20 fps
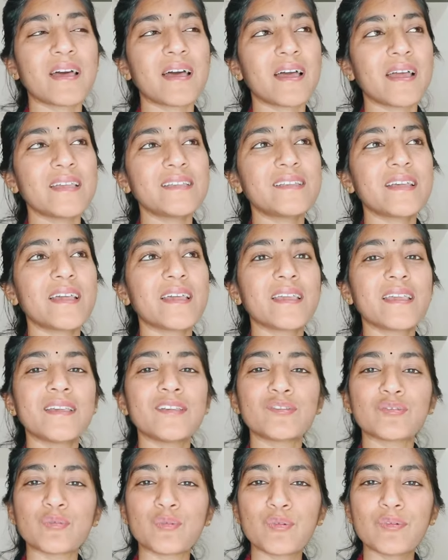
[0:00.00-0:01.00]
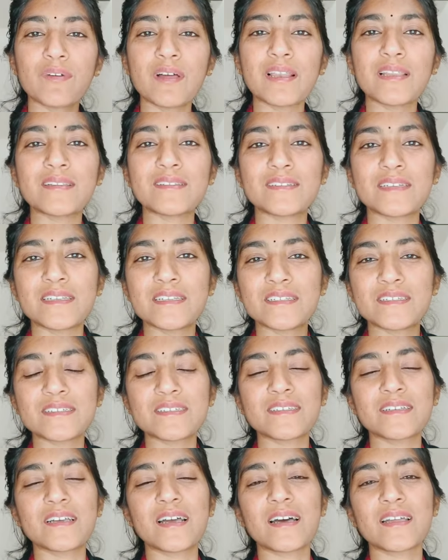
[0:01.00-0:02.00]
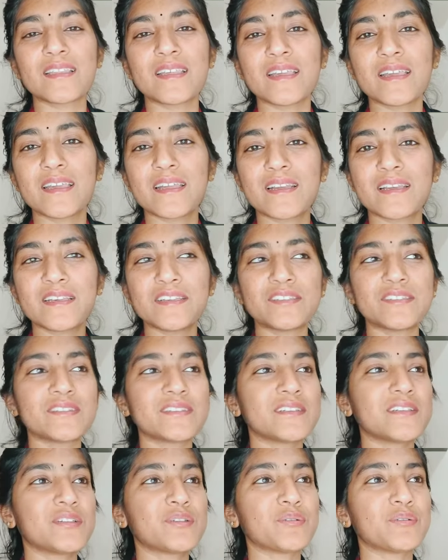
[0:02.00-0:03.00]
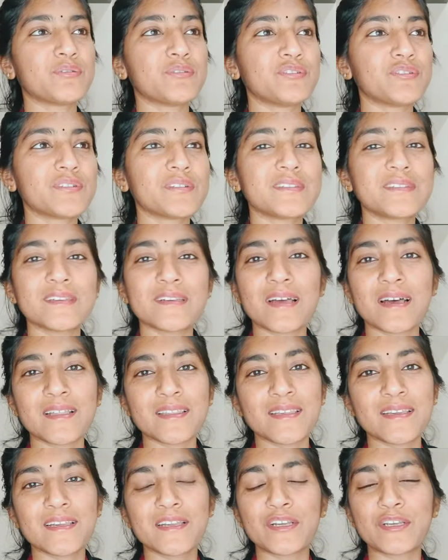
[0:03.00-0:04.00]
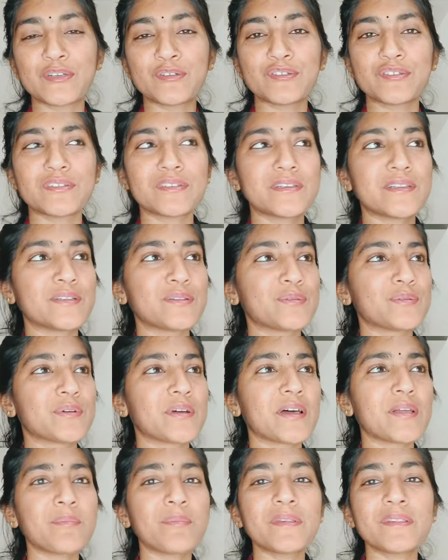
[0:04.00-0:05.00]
आई जाएगी स्कूल वाले टीचर सिखा देंगे टीचर्स नहीं तो ट्यूशन सिखा देगी ट्यूशन नहीं तो घर